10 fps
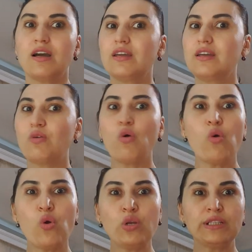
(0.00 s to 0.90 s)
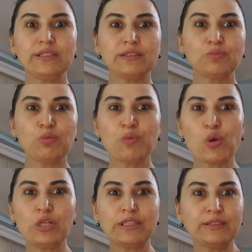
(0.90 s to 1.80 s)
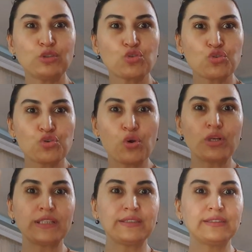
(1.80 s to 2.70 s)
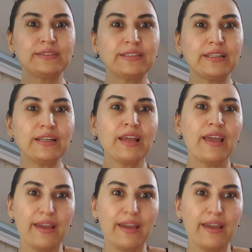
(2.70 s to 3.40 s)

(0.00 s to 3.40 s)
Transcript: e, o öyle dedi bu böyle dedi şu şöyle dedi diyerek